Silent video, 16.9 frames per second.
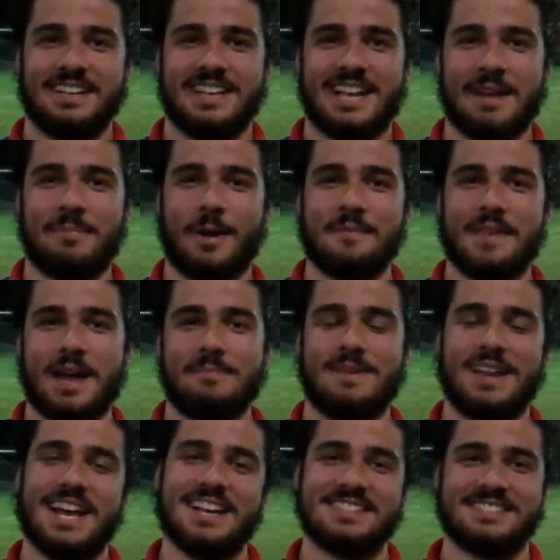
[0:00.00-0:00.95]
la première
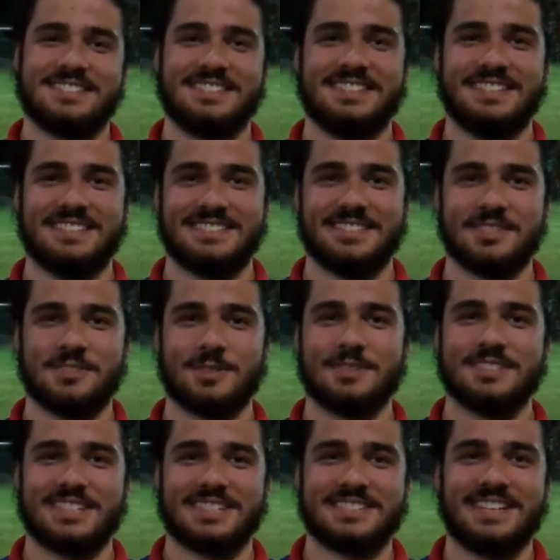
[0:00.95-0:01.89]
place, euh, c'est
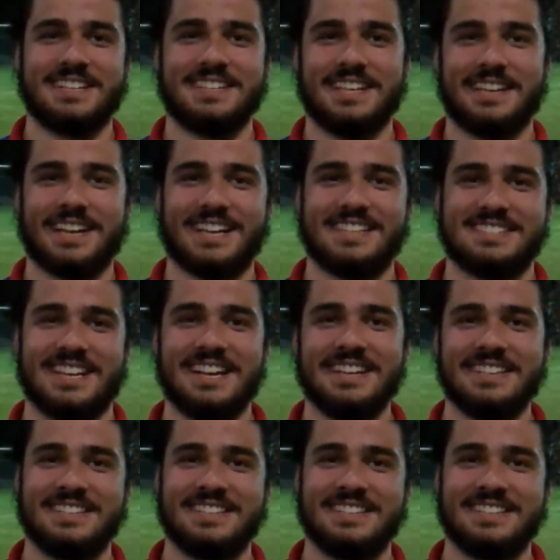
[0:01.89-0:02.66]
sûr, ça serait intéressant.